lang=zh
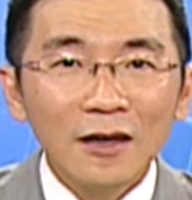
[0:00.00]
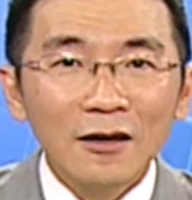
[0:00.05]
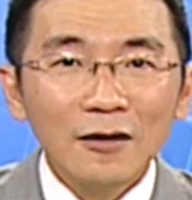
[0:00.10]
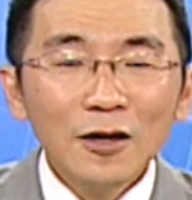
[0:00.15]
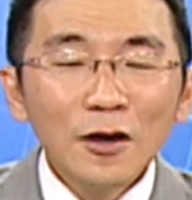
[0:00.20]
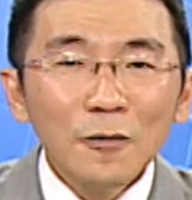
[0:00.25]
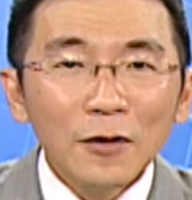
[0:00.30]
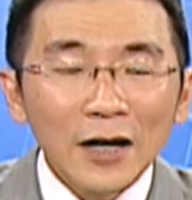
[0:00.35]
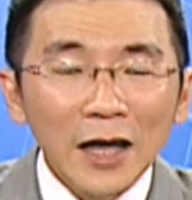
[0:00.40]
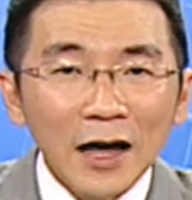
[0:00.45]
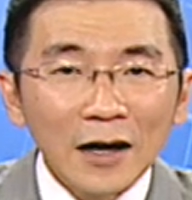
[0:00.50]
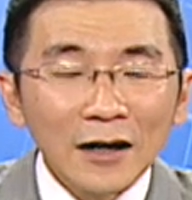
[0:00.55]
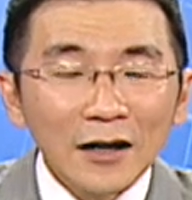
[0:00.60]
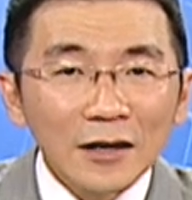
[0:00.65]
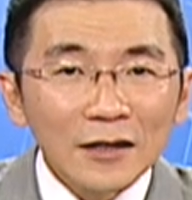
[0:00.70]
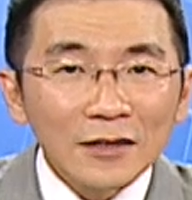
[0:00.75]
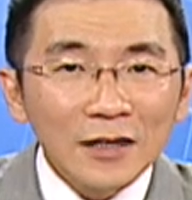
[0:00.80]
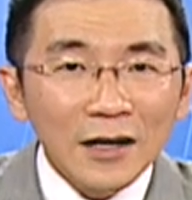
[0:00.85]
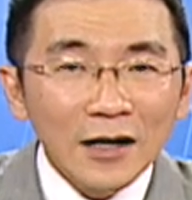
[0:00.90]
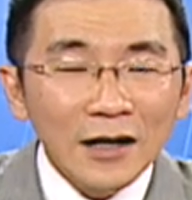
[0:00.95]
因为我呢
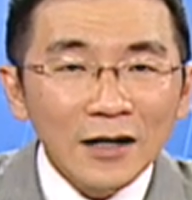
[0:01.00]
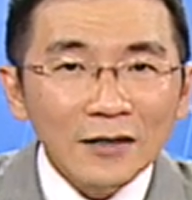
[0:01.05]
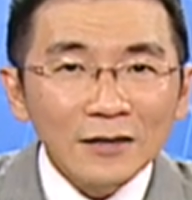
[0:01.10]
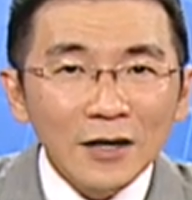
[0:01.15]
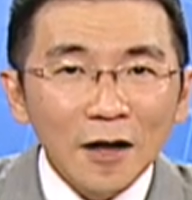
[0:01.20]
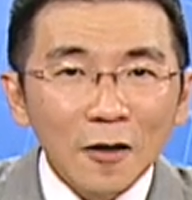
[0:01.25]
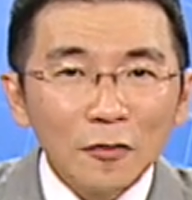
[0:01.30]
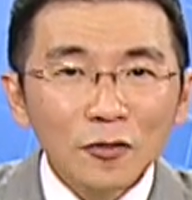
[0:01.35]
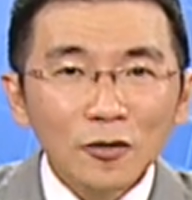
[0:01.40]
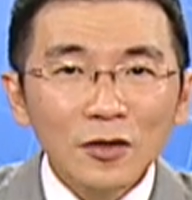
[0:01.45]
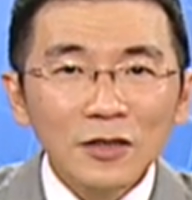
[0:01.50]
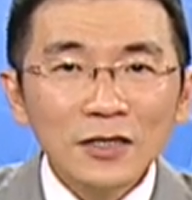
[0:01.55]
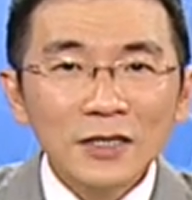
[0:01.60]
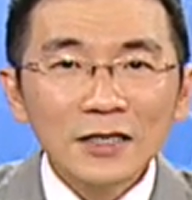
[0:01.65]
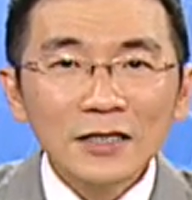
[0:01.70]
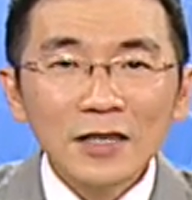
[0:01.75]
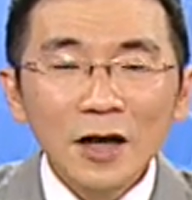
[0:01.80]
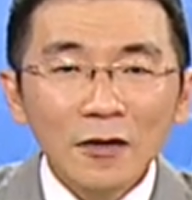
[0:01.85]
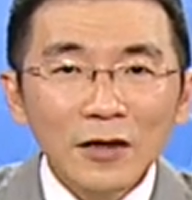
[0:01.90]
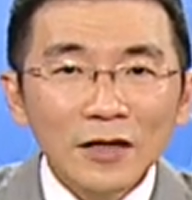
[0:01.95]
的一个操作
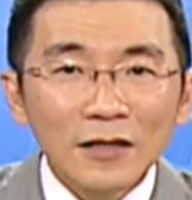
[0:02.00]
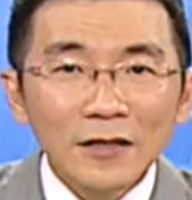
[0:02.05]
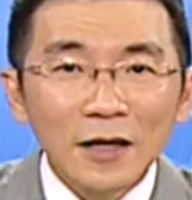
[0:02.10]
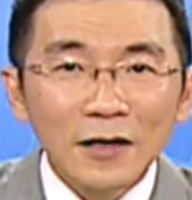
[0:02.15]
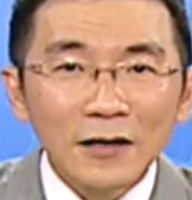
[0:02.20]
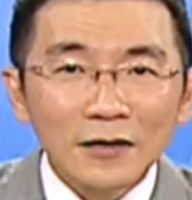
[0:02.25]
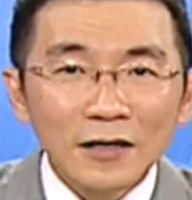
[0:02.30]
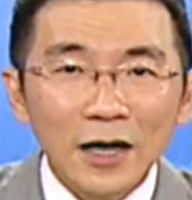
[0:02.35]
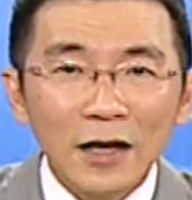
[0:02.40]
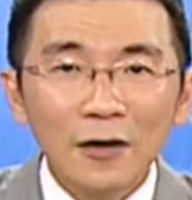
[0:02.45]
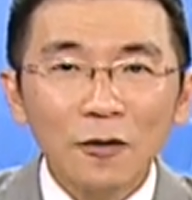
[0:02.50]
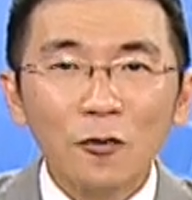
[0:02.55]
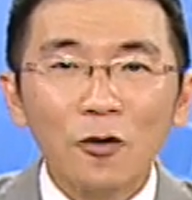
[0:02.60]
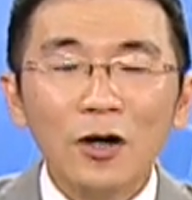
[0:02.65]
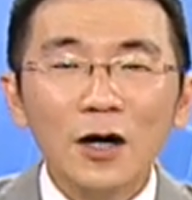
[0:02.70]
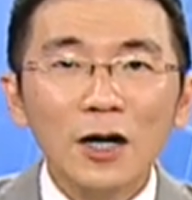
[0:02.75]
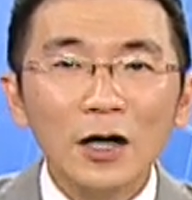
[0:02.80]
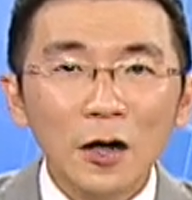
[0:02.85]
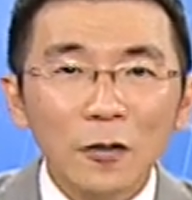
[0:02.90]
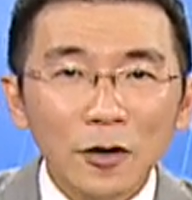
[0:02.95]
绩效一呈现，
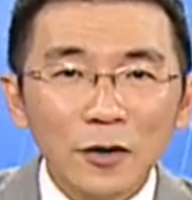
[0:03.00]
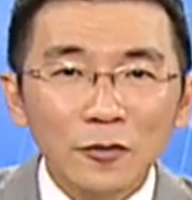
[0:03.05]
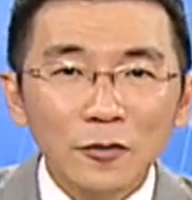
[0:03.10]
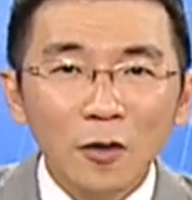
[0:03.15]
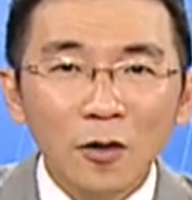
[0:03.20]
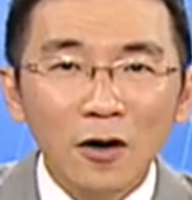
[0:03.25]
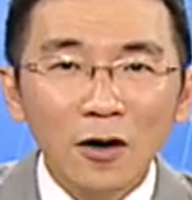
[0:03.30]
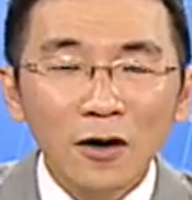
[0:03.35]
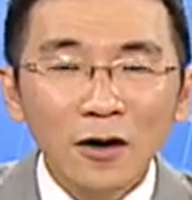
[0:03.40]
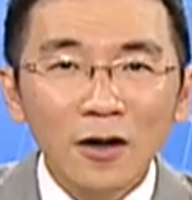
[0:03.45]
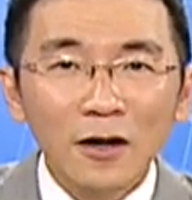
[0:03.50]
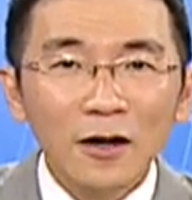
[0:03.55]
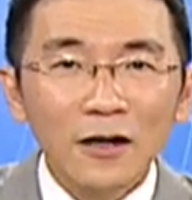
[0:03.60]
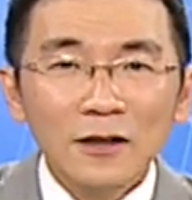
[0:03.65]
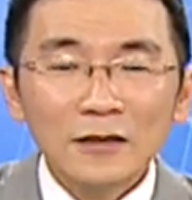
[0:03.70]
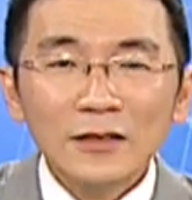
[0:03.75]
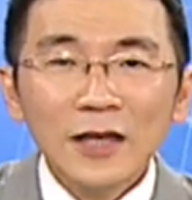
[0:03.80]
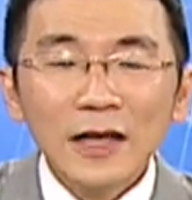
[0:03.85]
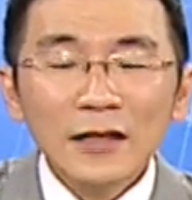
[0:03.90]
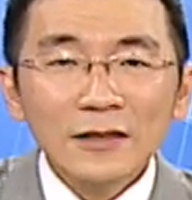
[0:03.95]
我跟各位说，
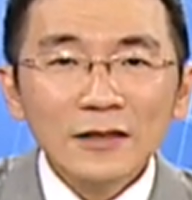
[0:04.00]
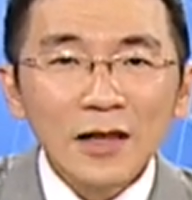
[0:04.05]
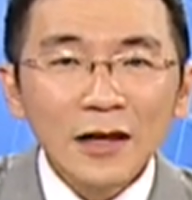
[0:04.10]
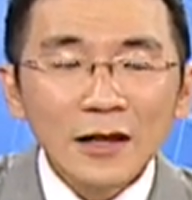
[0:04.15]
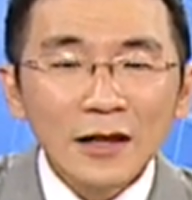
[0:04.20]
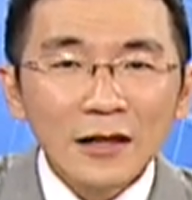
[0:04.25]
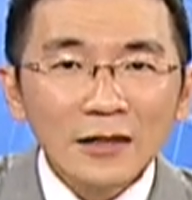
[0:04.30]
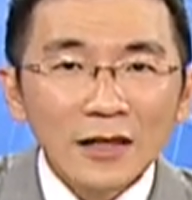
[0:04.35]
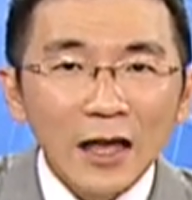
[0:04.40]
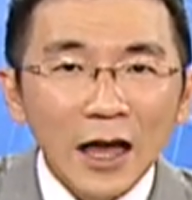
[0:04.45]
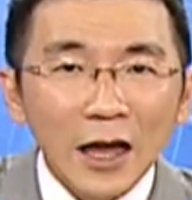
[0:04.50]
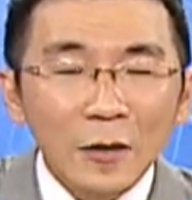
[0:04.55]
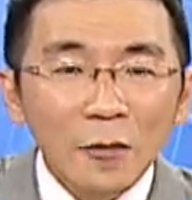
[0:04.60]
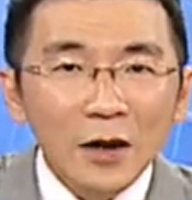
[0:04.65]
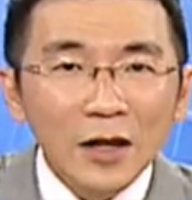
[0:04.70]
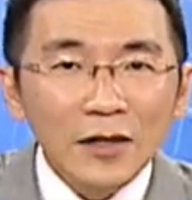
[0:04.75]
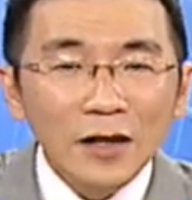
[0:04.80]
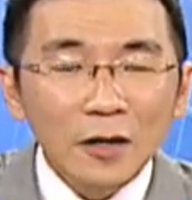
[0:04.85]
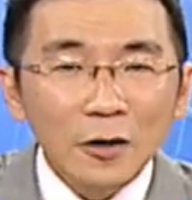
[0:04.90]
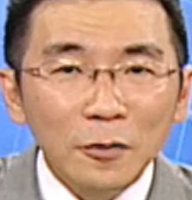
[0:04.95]
在整个台
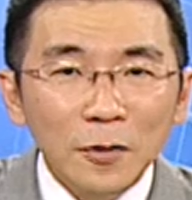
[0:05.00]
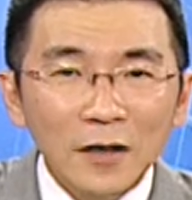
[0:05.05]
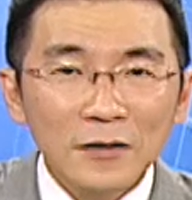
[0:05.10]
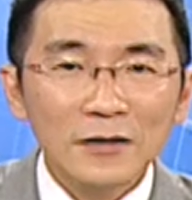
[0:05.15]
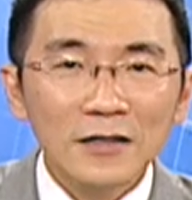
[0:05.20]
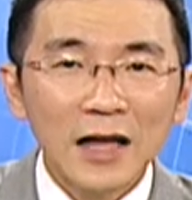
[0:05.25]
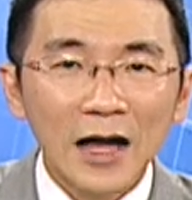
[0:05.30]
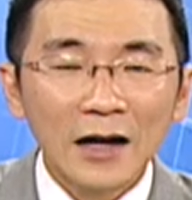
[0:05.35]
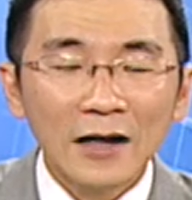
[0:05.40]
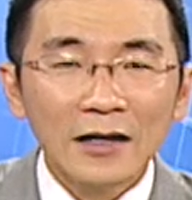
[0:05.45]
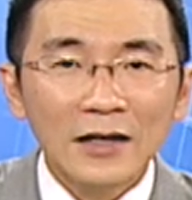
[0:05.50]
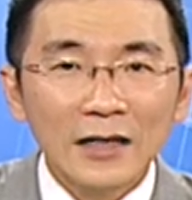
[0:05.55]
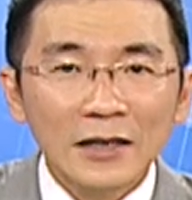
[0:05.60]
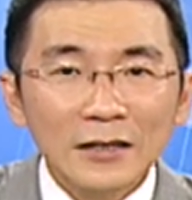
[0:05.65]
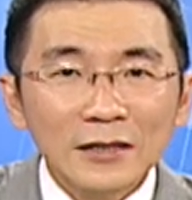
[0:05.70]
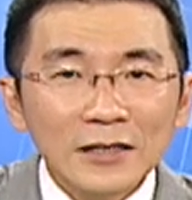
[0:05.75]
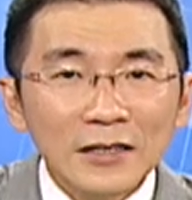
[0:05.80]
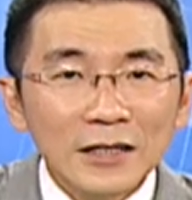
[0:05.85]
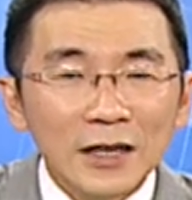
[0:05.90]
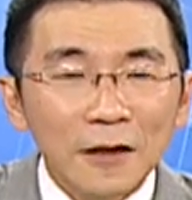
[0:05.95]
湾的股票市场
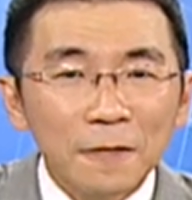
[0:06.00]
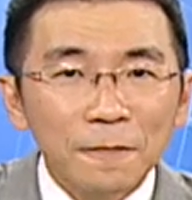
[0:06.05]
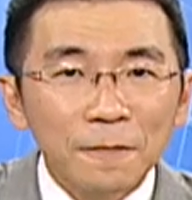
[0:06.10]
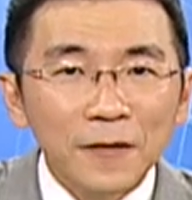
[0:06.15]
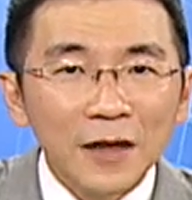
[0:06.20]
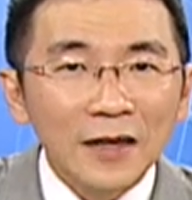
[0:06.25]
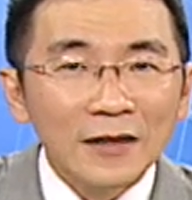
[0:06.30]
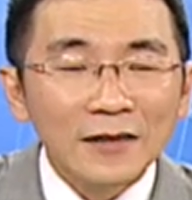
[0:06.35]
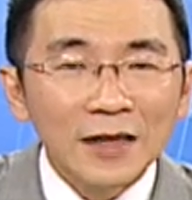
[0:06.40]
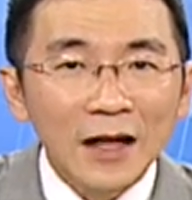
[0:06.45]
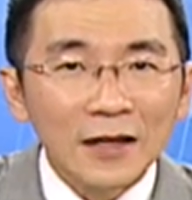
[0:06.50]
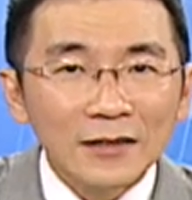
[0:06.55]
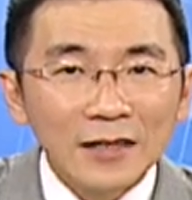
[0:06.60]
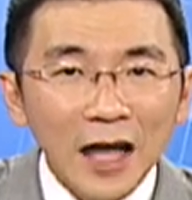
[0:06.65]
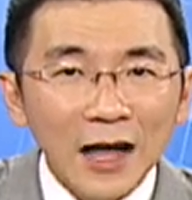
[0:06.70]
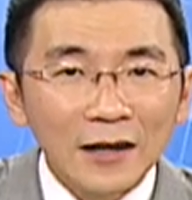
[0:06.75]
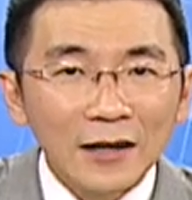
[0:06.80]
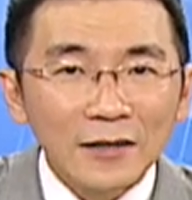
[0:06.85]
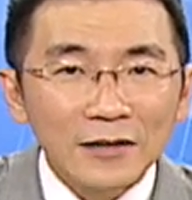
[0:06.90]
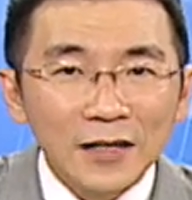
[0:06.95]
引起了非常
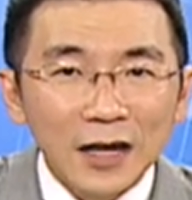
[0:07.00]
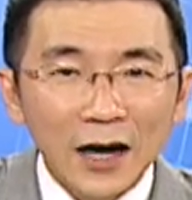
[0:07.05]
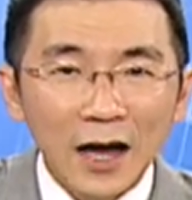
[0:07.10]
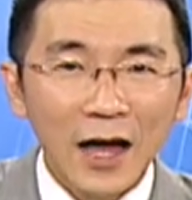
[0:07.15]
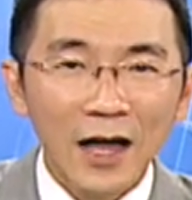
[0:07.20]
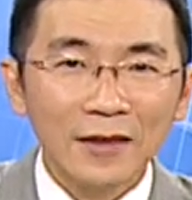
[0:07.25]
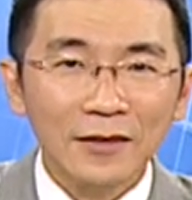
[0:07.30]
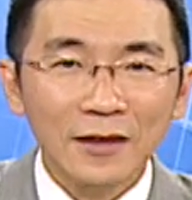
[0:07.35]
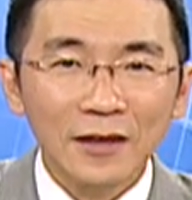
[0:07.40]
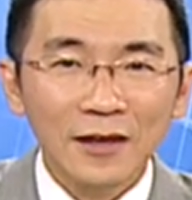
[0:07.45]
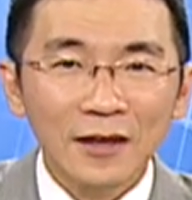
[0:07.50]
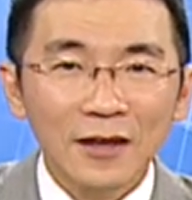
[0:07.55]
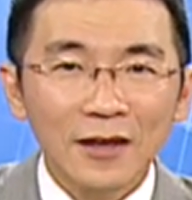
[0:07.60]
大的震撼，